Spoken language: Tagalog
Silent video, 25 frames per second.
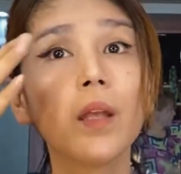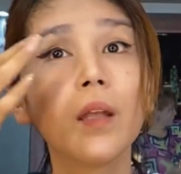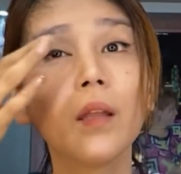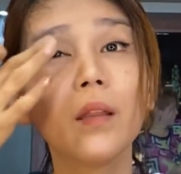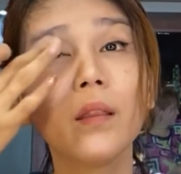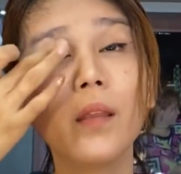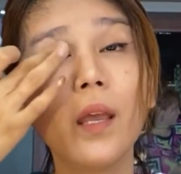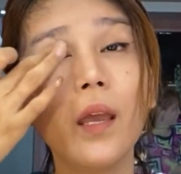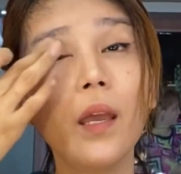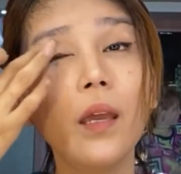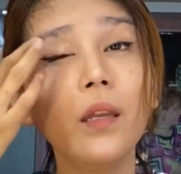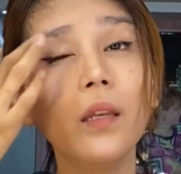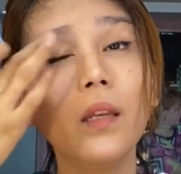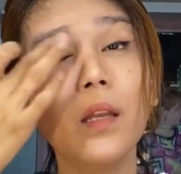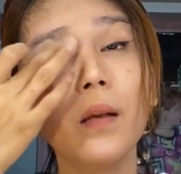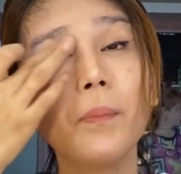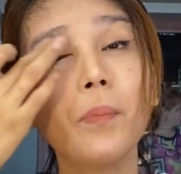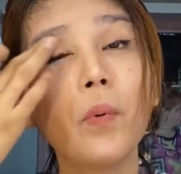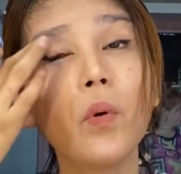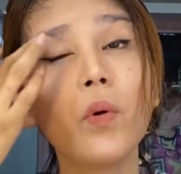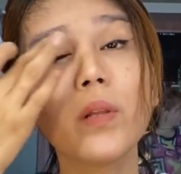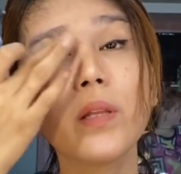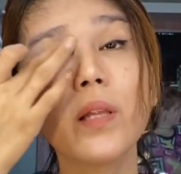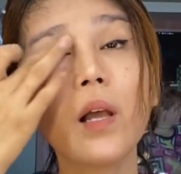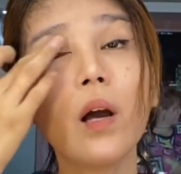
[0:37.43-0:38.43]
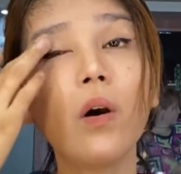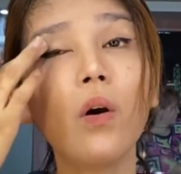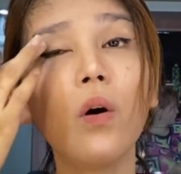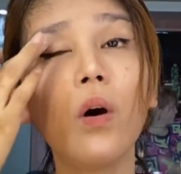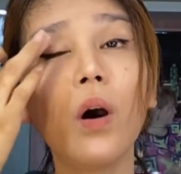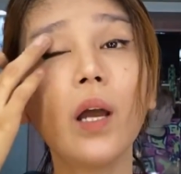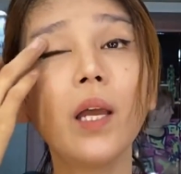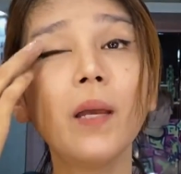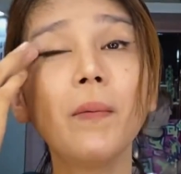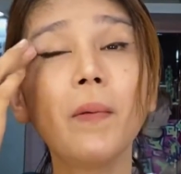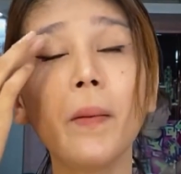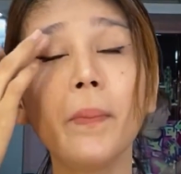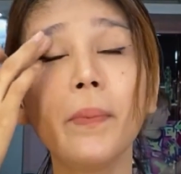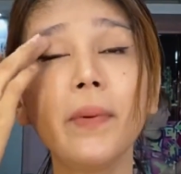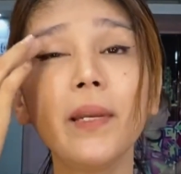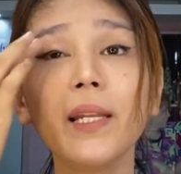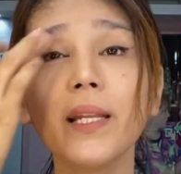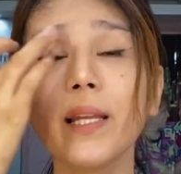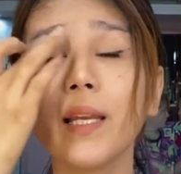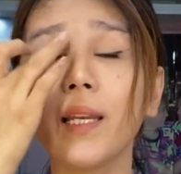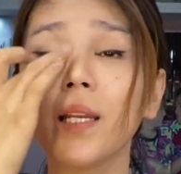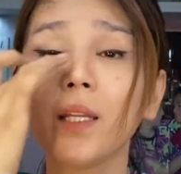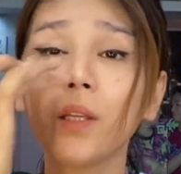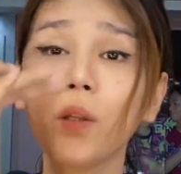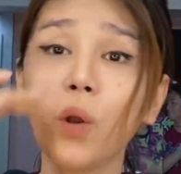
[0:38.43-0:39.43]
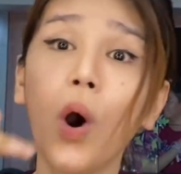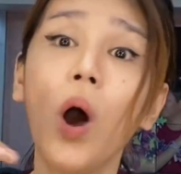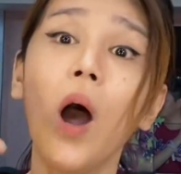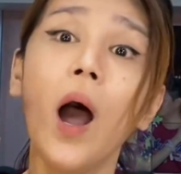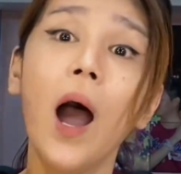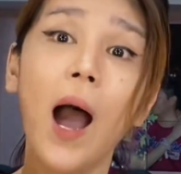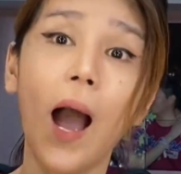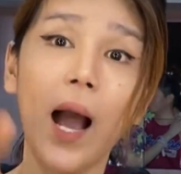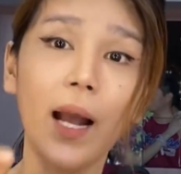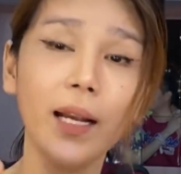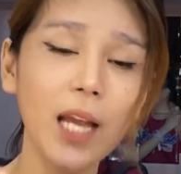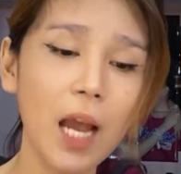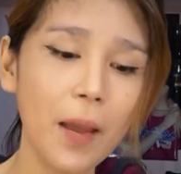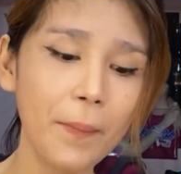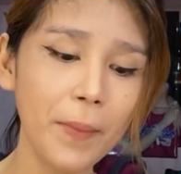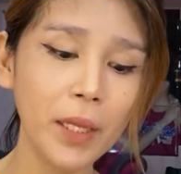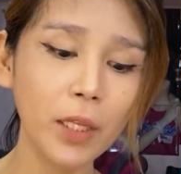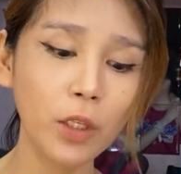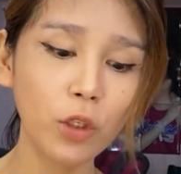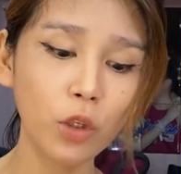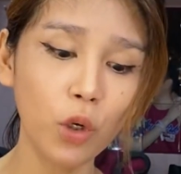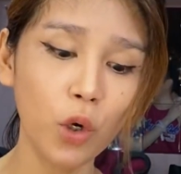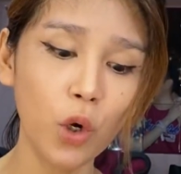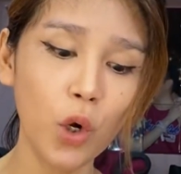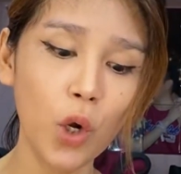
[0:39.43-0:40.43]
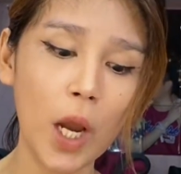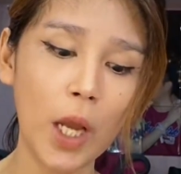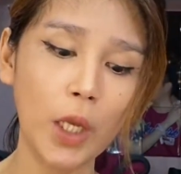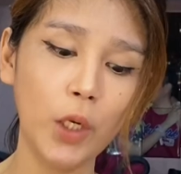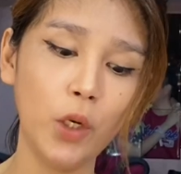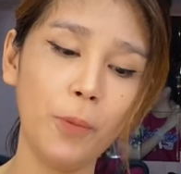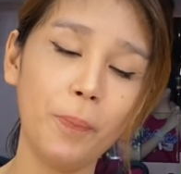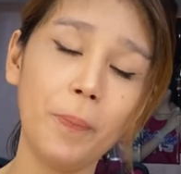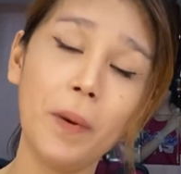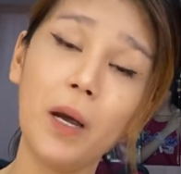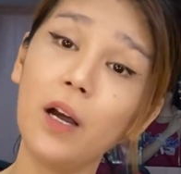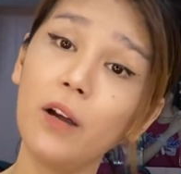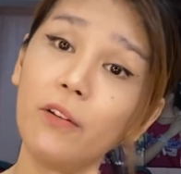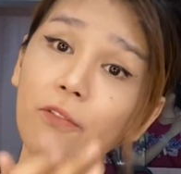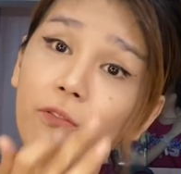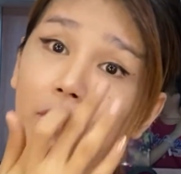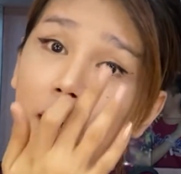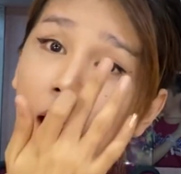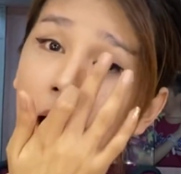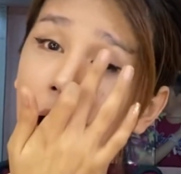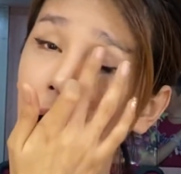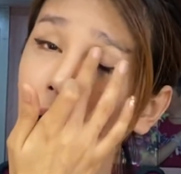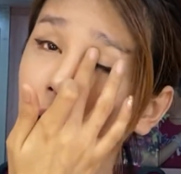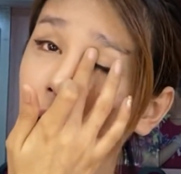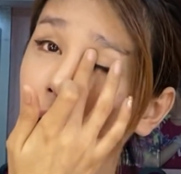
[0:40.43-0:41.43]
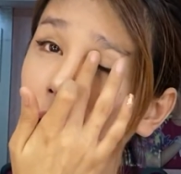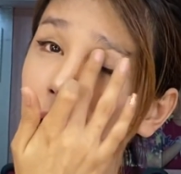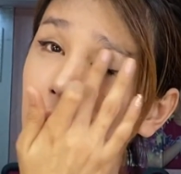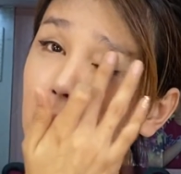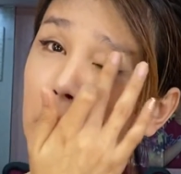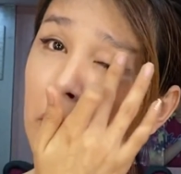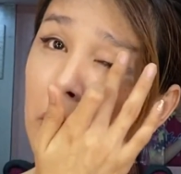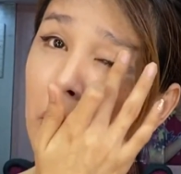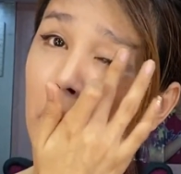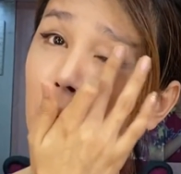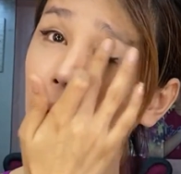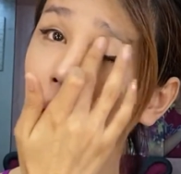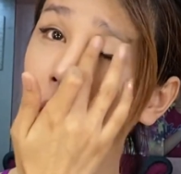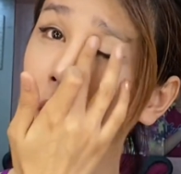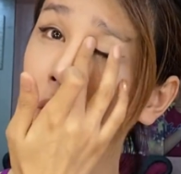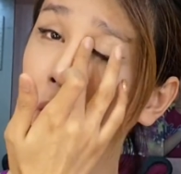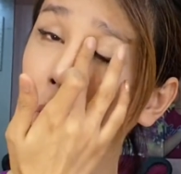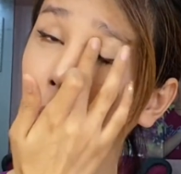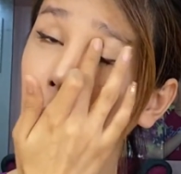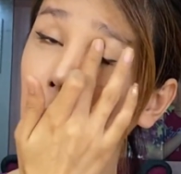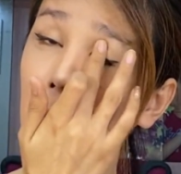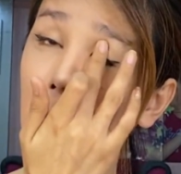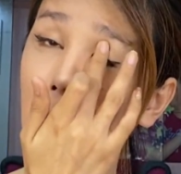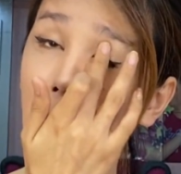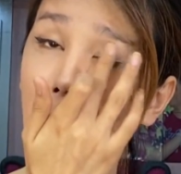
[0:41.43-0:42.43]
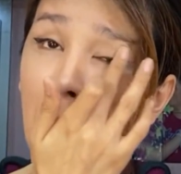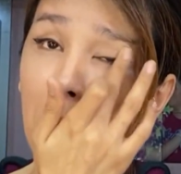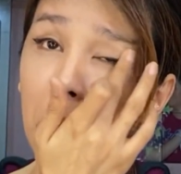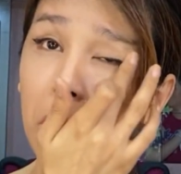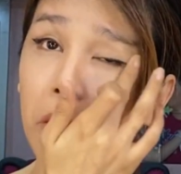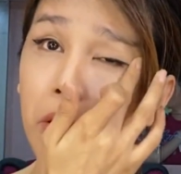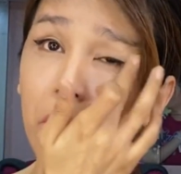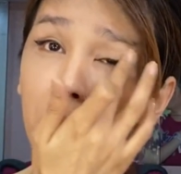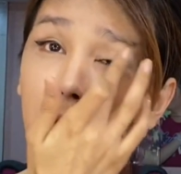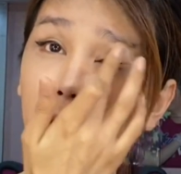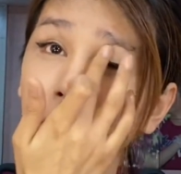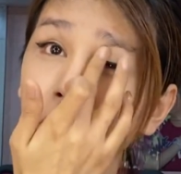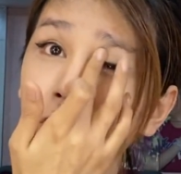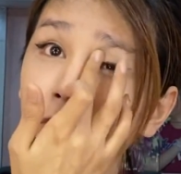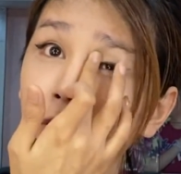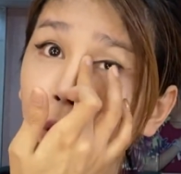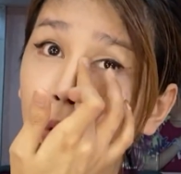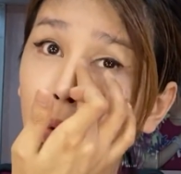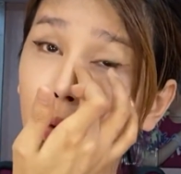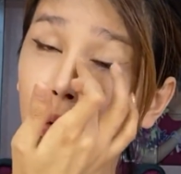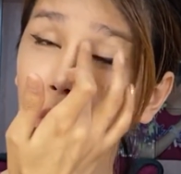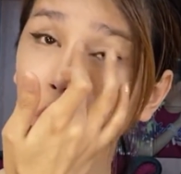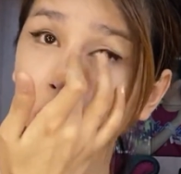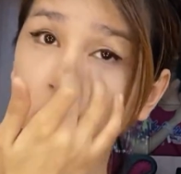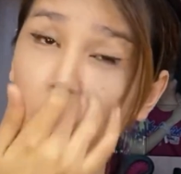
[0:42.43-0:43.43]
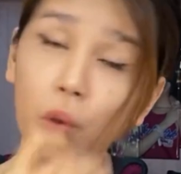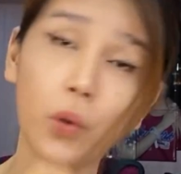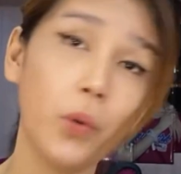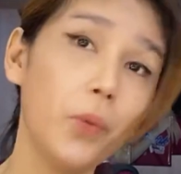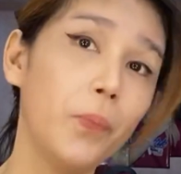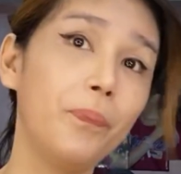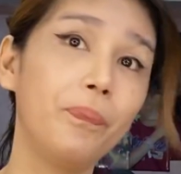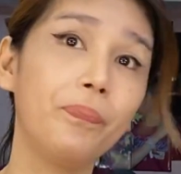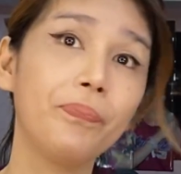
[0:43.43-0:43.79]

Then, post ako, kaya mabilisan na to. Ang gamit kong ano, pang vlog ay yung ano ko lang, yung phone ko.